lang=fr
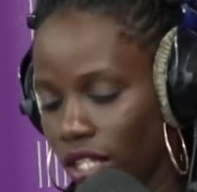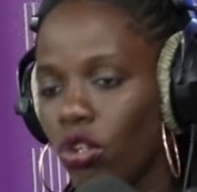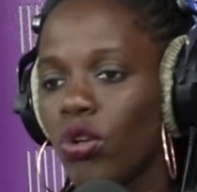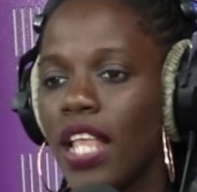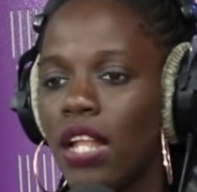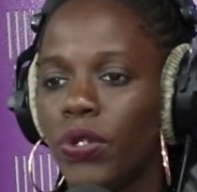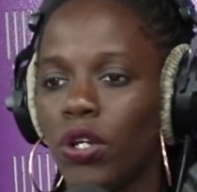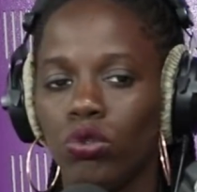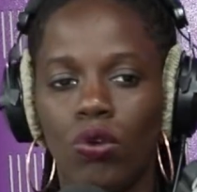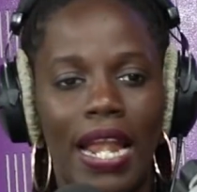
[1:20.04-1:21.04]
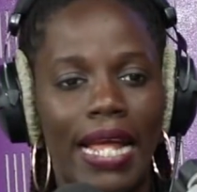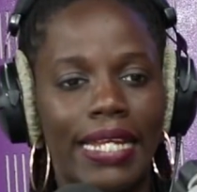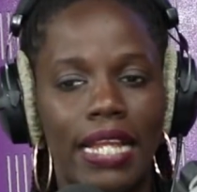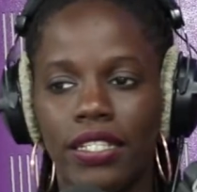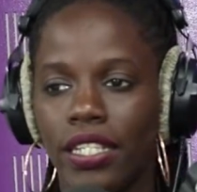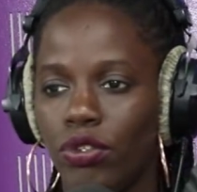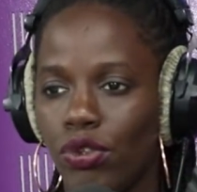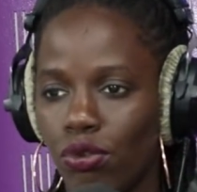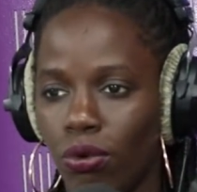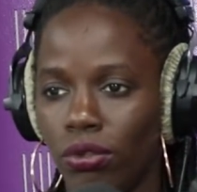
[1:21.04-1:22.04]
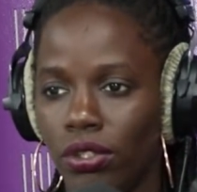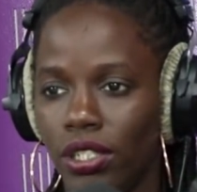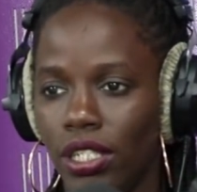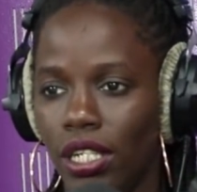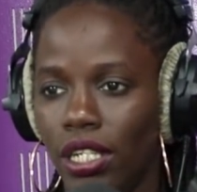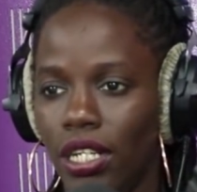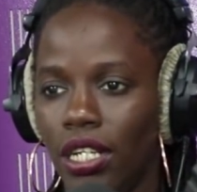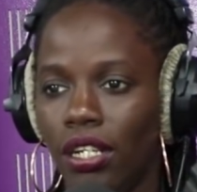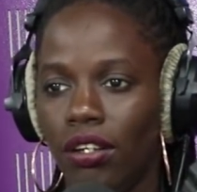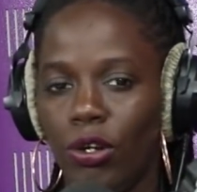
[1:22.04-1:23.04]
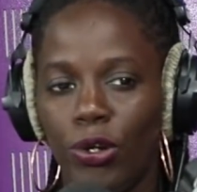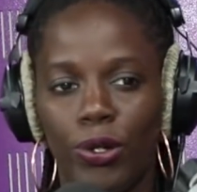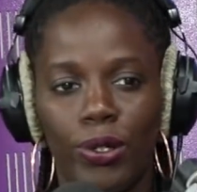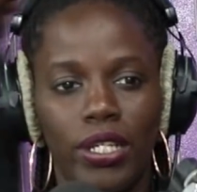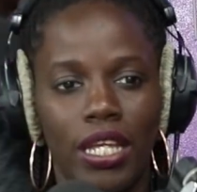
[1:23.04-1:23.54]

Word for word: Donc c'est à lui qu'on doit la qualité du son. Exactement. Euh,